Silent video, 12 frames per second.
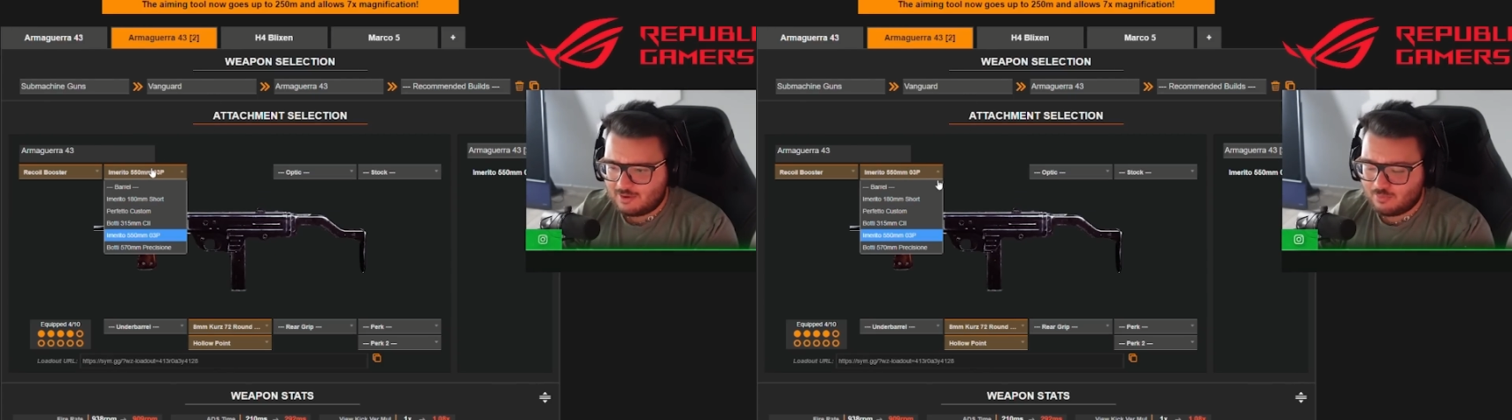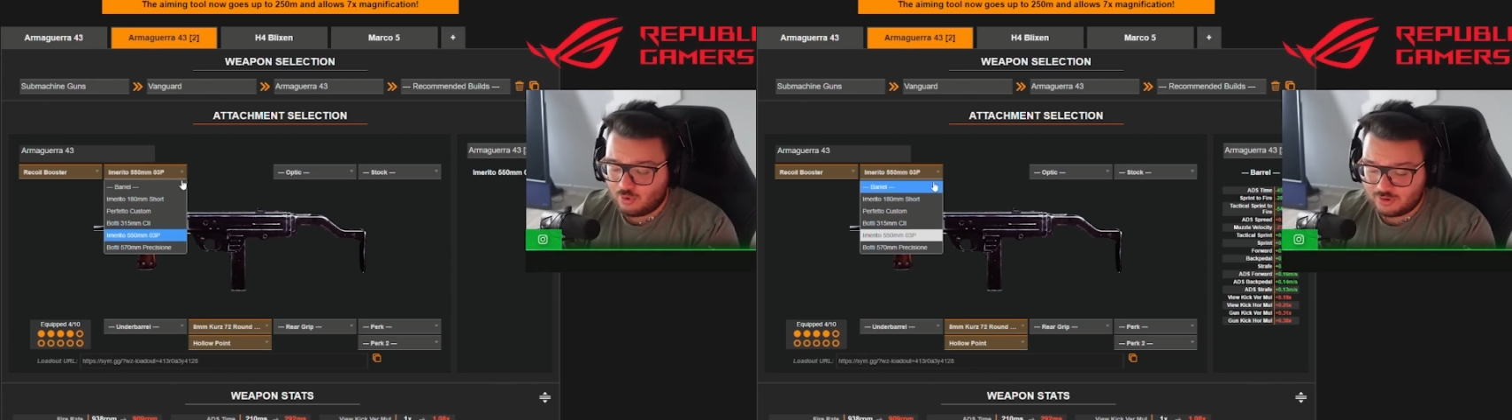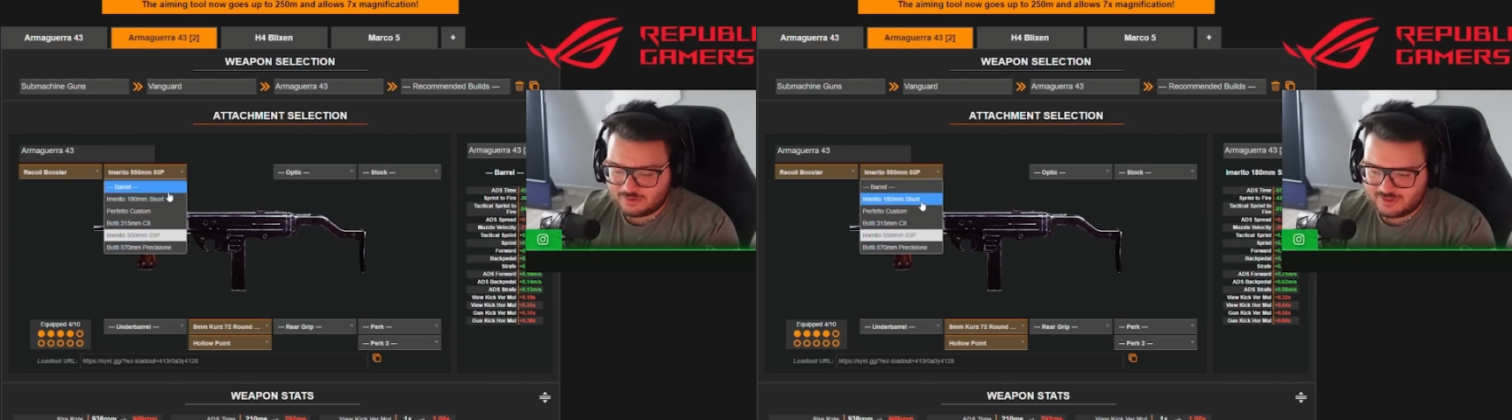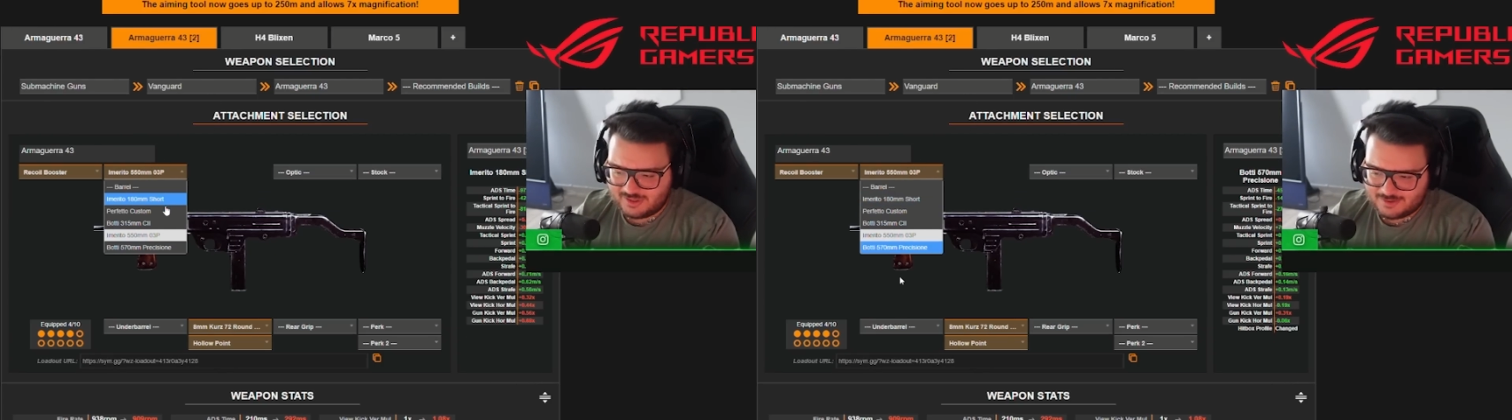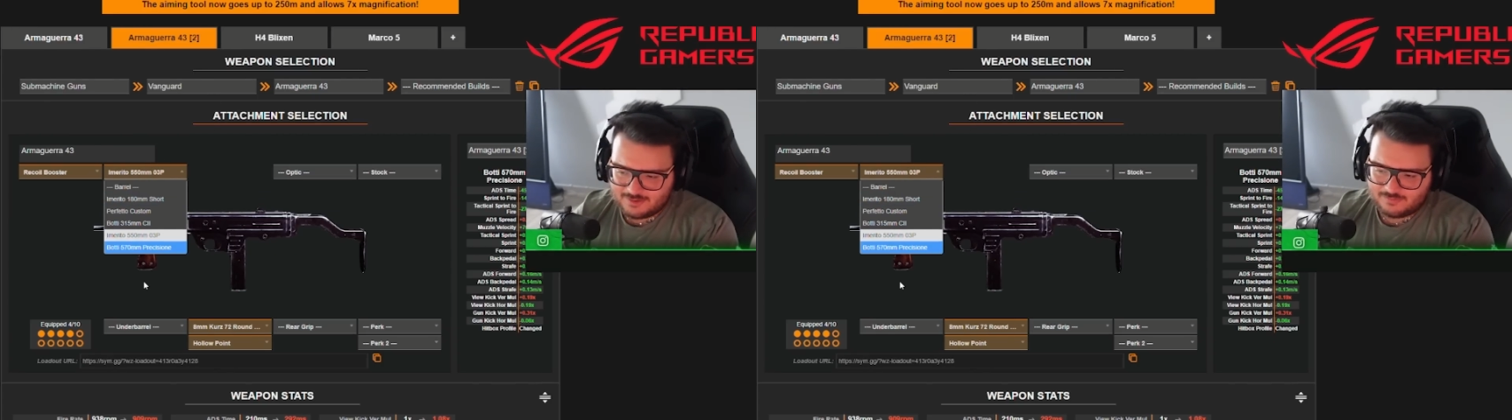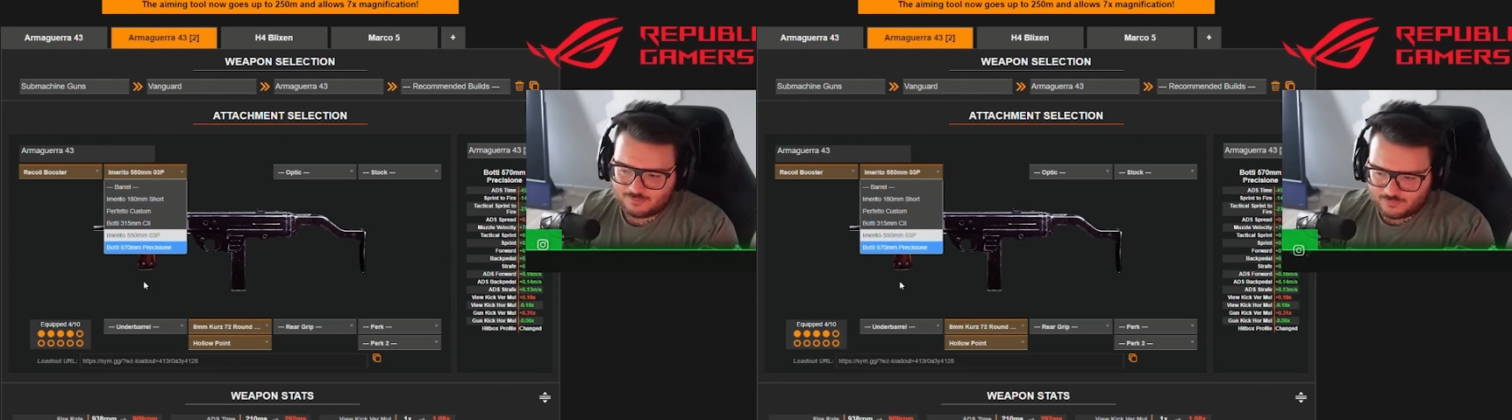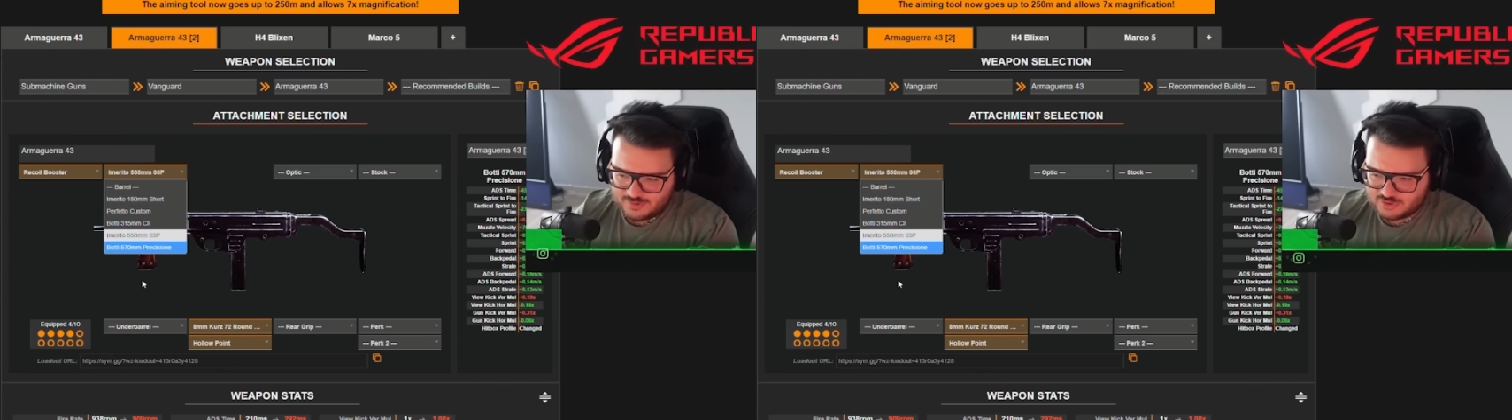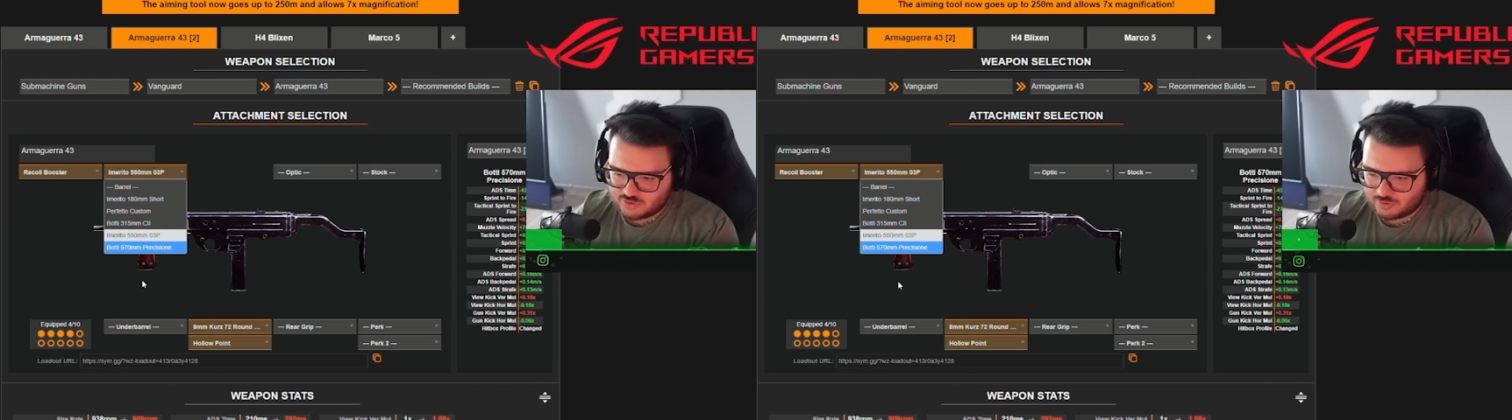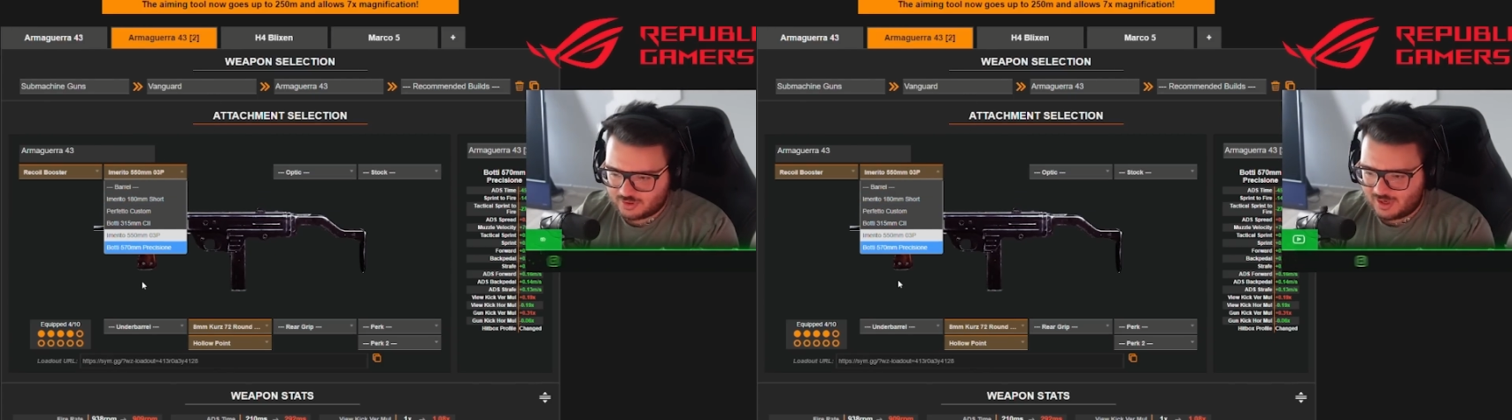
Molti ho visto che